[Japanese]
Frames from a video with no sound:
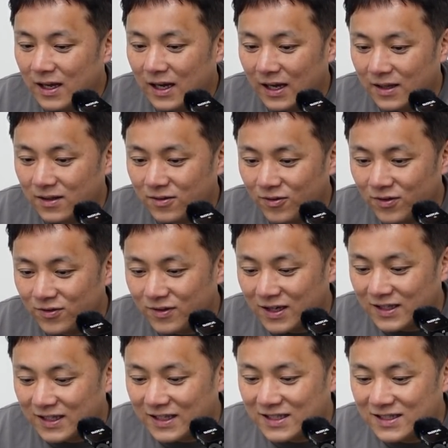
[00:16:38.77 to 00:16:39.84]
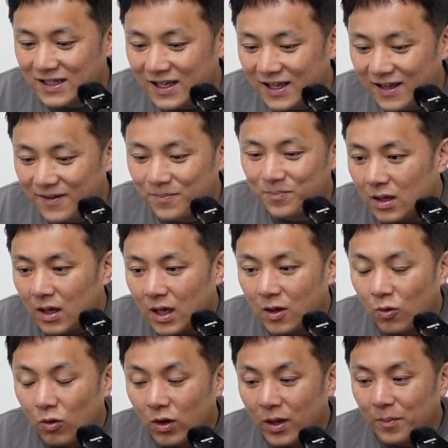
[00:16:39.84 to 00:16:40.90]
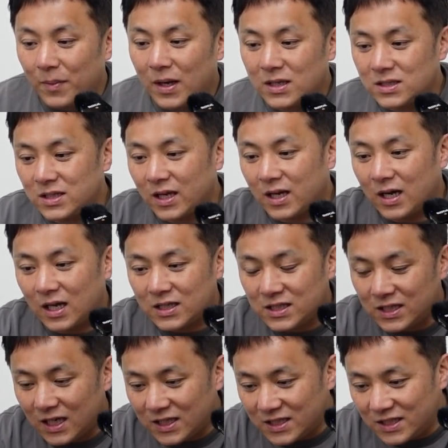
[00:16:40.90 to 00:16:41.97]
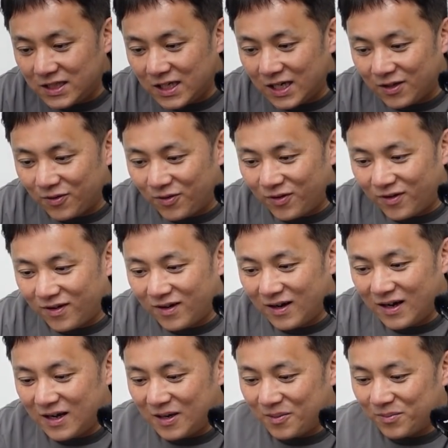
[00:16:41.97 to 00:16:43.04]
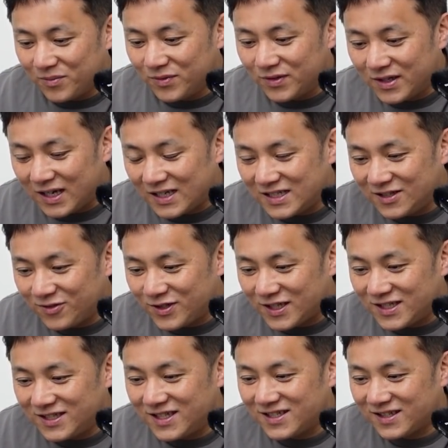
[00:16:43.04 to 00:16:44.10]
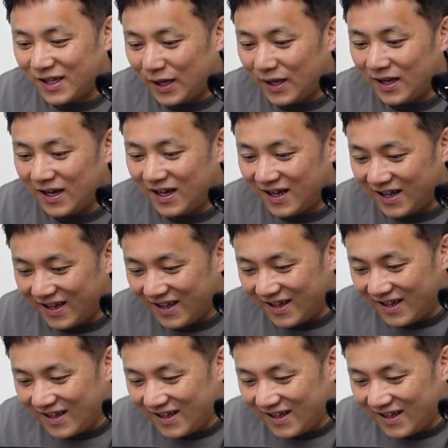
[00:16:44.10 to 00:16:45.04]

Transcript: はい、という方ですね。はい、これマジでガチガチにあの、昔の写真ですね。はい。